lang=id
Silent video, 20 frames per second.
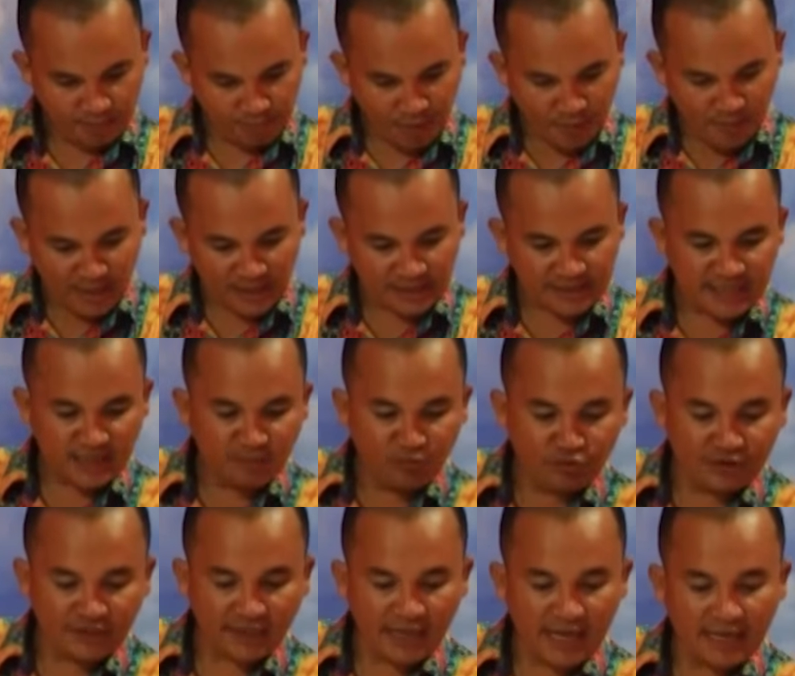Pemirsa
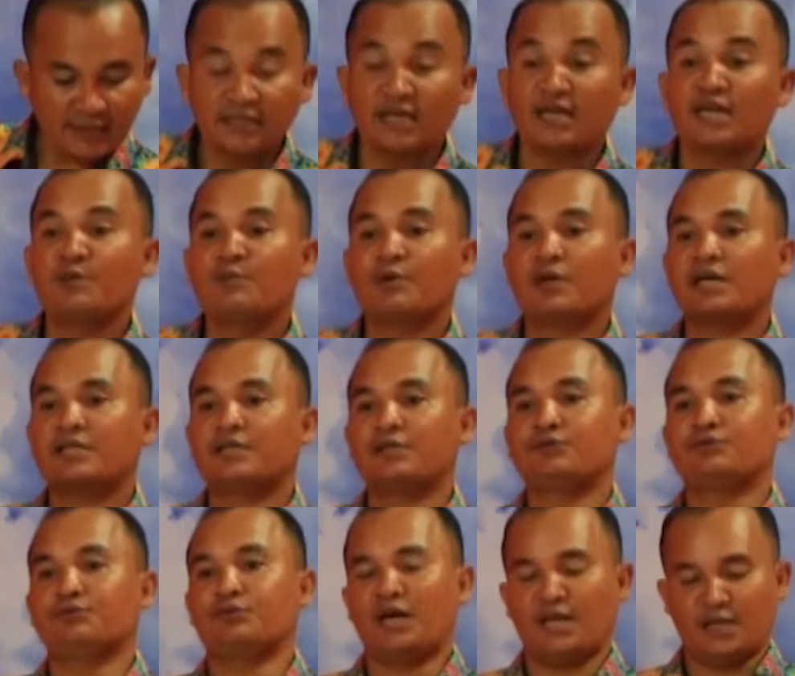mutiara hati yang diberkati
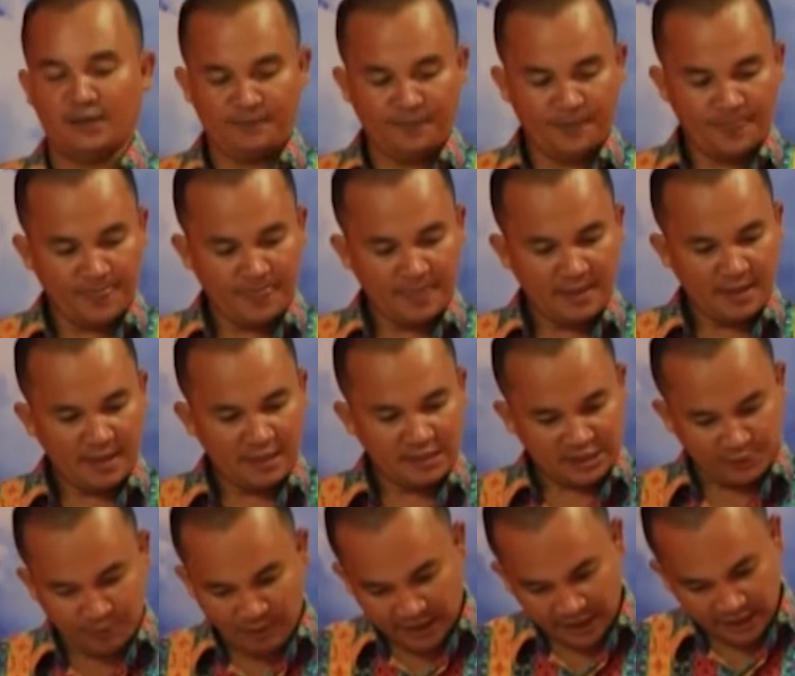Tuhan.
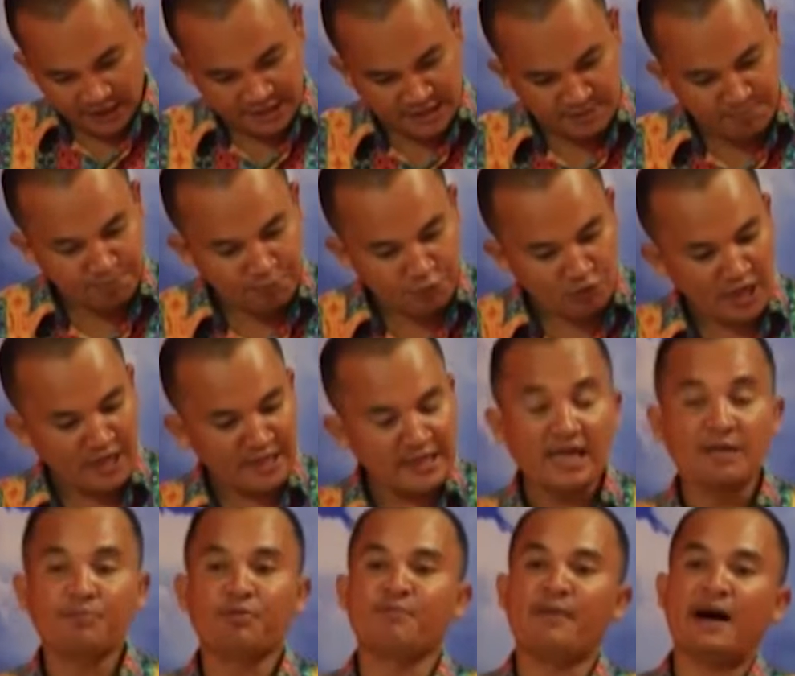Sebagai kesimpulan
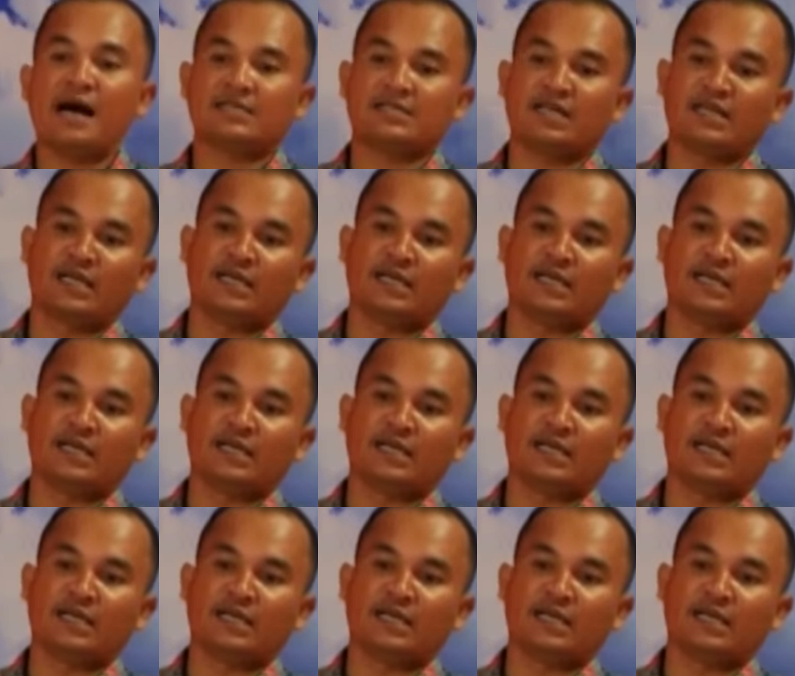dari pembahasan